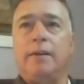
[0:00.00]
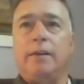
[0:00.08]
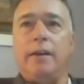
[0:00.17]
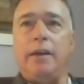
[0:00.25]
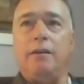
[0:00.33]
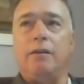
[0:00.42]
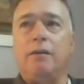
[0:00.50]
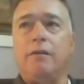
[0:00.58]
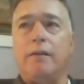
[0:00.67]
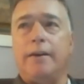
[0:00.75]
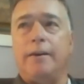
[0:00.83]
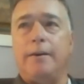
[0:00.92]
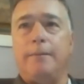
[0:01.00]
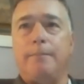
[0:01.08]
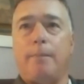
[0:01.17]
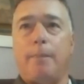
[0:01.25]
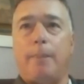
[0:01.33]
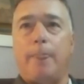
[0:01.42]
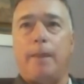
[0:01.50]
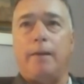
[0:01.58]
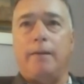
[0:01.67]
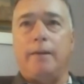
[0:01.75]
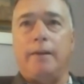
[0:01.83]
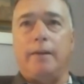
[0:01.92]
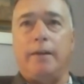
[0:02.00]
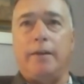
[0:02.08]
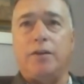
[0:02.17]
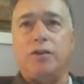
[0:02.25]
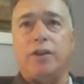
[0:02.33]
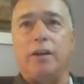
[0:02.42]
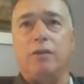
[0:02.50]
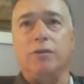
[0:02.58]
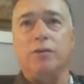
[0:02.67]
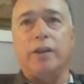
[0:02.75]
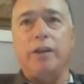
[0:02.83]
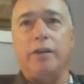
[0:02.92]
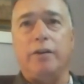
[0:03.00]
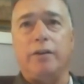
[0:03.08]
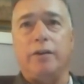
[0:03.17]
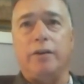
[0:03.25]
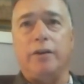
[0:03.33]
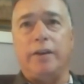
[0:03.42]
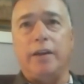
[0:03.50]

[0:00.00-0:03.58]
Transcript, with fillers: Et là, euh, j'ai rencontré un,